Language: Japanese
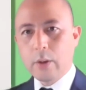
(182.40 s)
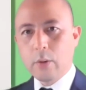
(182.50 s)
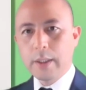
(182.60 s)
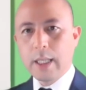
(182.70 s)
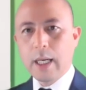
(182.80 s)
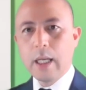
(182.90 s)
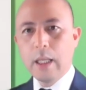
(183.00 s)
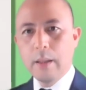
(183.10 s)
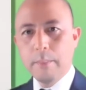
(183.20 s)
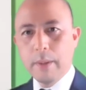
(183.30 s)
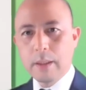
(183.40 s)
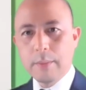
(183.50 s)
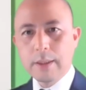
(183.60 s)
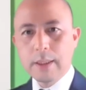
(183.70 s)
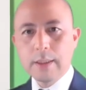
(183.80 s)
超えた目覚
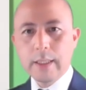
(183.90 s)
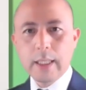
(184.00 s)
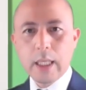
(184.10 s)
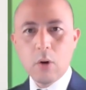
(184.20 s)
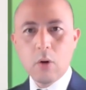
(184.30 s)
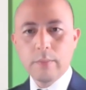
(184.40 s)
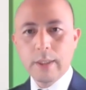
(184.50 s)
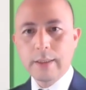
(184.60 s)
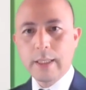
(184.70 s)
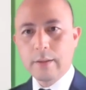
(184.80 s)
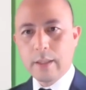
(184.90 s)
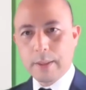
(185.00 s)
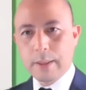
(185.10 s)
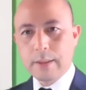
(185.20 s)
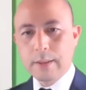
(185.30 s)
ましい成果を生み出してくれ
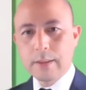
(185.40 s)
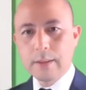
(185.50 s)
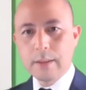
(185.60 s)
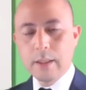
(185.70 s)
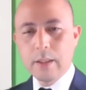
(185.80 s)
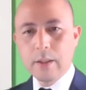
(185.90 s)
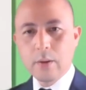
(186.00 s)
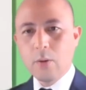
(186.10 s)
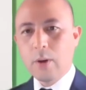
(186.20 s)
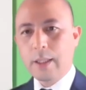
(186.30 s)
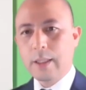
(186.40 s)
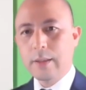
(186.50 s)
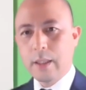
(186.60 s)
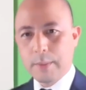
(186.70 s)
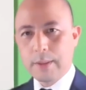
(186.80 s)
ます。こう語っ
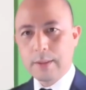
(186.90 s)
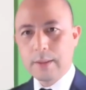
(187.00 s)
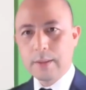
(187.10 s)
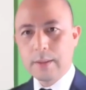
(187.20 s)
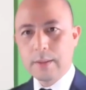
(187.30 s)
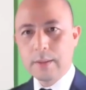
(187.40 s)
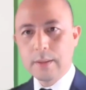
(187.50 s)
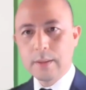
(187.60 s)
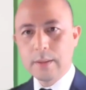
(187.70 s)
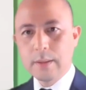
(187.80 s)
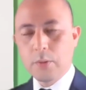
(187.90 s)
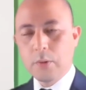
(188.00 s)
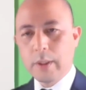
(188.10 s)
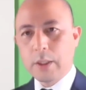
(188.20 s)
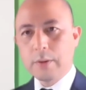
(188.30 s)
ています。こ
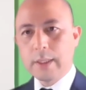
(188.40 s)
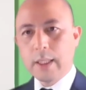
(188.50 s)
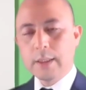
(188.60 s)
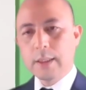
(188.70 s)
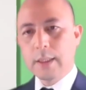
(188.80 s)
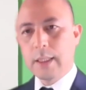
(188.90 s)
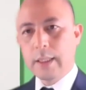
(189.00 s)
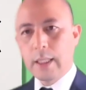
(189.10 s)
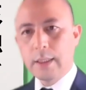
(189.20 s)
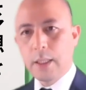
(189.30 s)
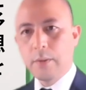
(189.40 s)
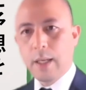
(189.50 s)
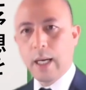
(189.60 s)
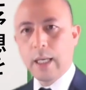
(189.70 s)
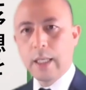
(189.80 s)
のリトの精神に徹したの
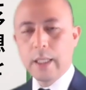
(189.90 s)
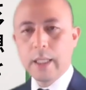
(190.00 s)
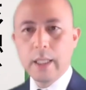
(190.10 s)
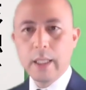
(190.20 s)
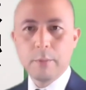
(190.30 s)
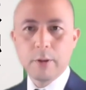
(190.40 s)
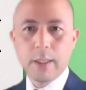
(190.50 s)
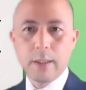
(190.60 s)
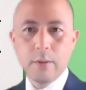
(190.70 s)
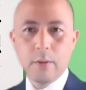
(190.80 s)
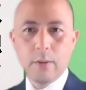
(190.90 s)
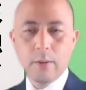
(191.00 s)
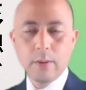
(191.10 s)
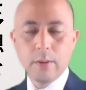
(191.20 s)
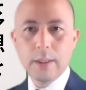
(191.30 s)
が稲森さん
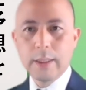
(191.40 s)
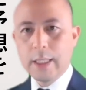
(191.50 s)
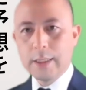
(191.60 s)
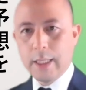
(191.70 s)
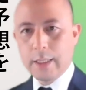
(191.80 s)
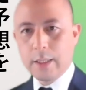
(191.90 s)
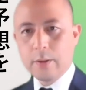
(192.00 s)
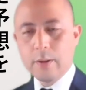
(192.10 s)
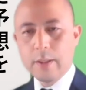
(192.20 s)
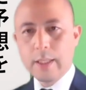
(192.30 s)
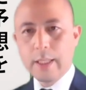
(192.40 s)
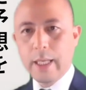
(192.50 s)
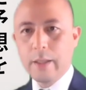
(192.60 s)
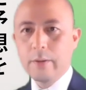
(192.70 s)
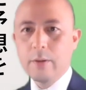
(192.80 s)
の精神であったと
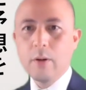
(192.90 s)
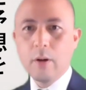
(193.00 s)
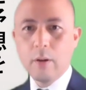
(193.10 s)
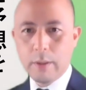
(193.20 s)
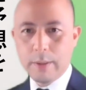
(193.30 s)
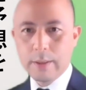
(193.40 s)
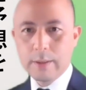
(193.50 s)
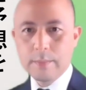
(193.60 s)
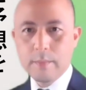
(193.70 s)
言えると思います。